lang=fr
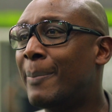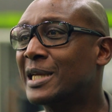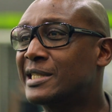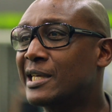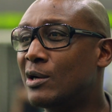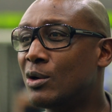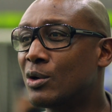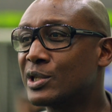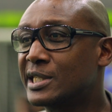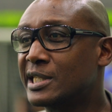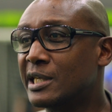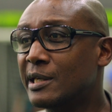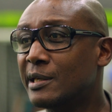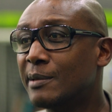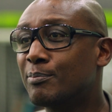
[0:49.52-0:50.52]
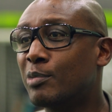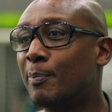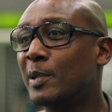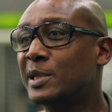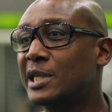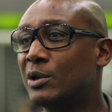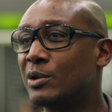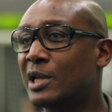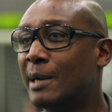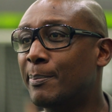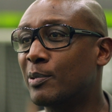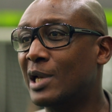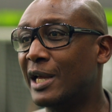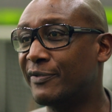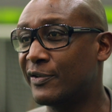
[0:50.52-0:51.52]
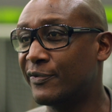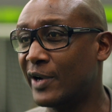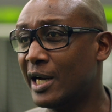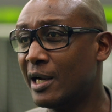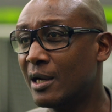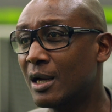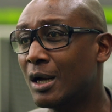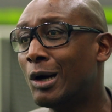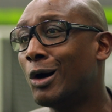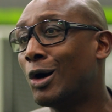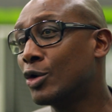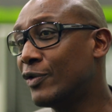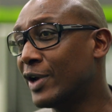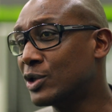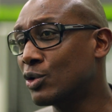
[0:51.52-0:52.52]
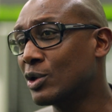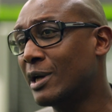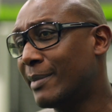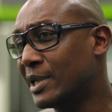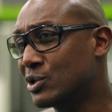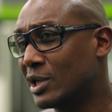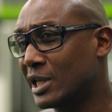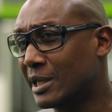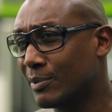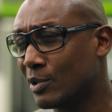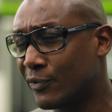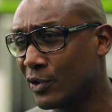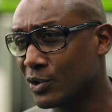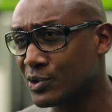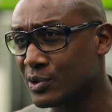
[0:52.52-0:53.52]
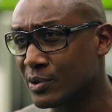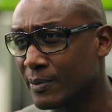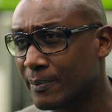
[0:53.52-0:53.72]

partira en Russie pour porter le drapeau de la FIFA en ouverture d'un match de l'équipe de France.